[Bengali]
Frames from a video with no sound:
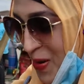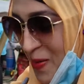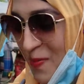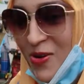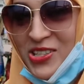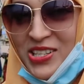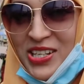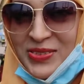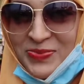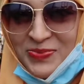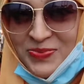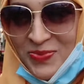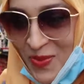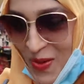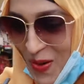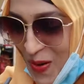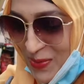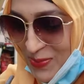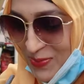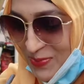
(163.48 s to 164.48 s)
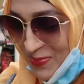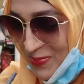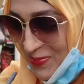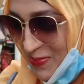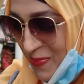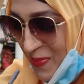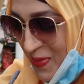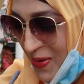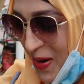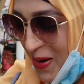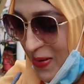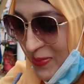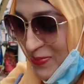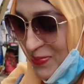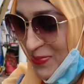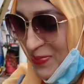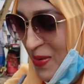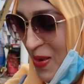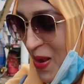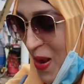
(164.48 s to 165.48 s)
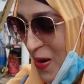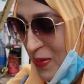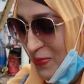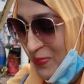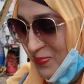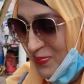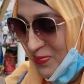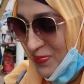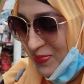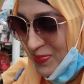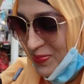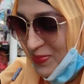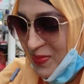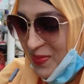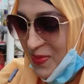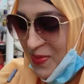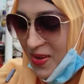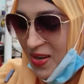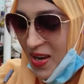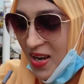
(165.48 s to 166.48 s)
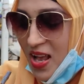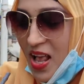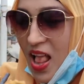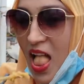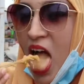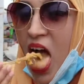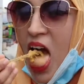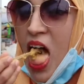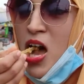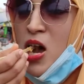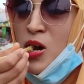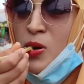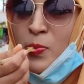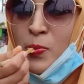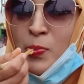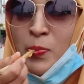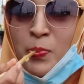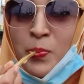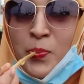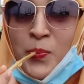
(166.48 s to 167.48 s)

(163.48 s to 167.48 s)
আপুটির মুখের হাসি ক্যাবলামার্কা চেহারা নিয়ে সে কদবেল খাচ্ছে